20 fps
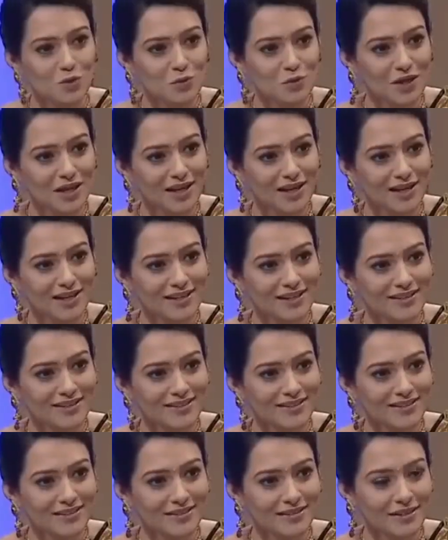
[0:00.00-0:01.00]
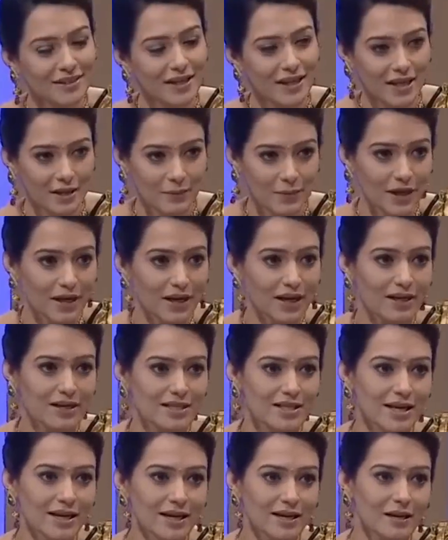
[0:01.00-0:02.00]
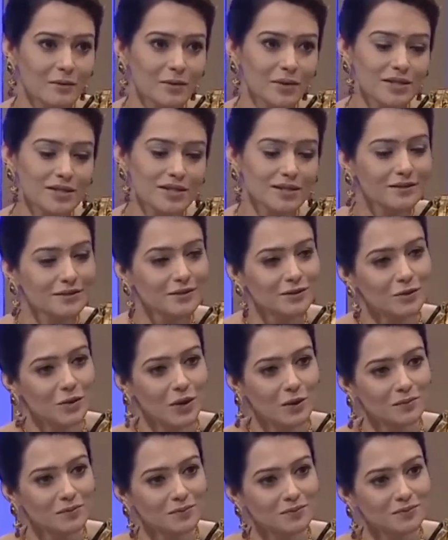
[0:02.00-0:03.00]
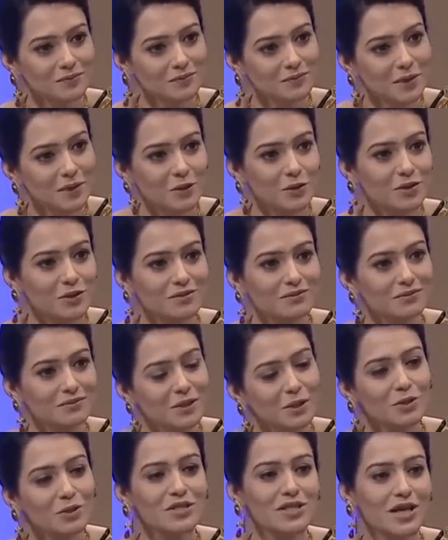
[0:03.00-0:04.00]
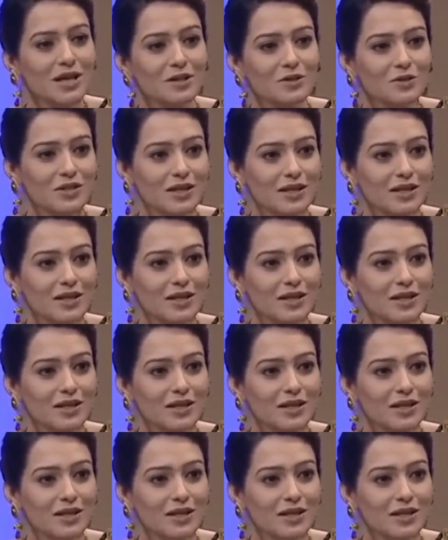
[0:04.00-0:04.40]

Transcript: जो भी कहना है एक बार निकल जाएगा ना मन से तो आप बिल्कुल बिल्कुल शांत हो